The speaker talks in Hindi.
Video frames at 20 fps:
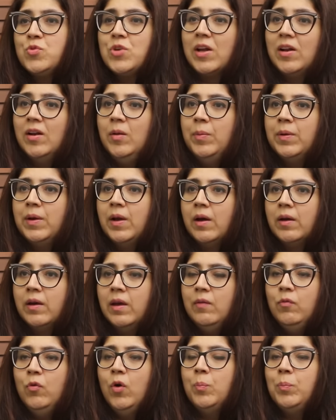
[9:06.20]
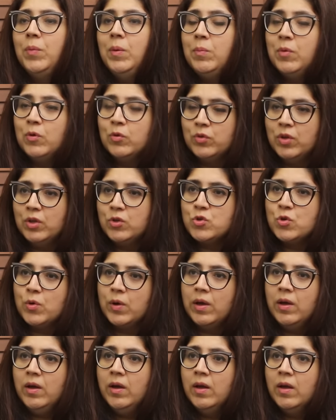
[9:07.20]
चैनल बना के वो अपनी म्यूज़िक जो
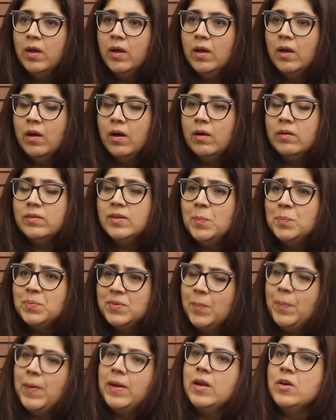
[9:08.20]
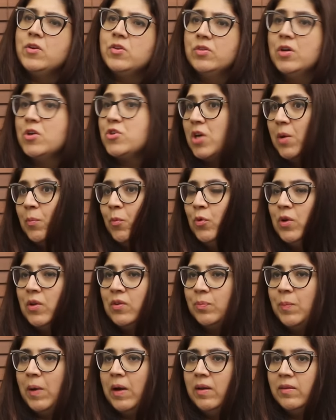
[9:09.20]
है सबसे पहले जिस तरह शमून
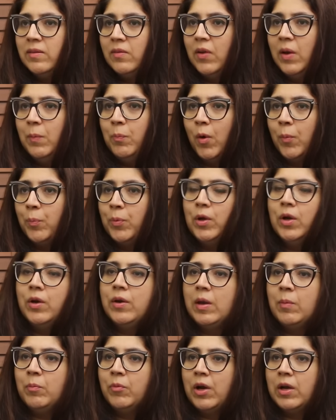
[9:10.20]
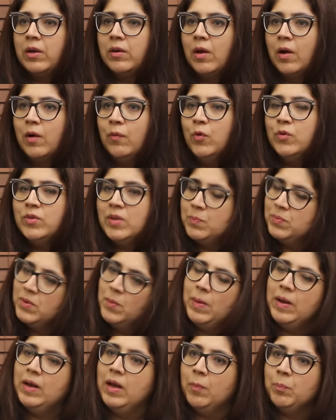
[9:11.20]
इस्माइल इज़ अ वेरी पॉपुलर नेम राइट नाउ वो सबसे
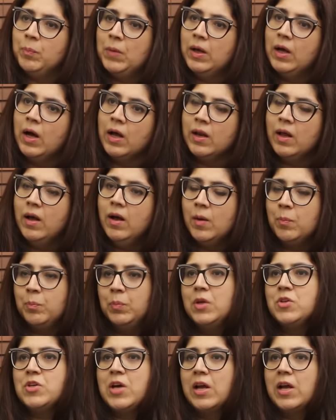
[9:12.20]
पहले अपना गाना अपने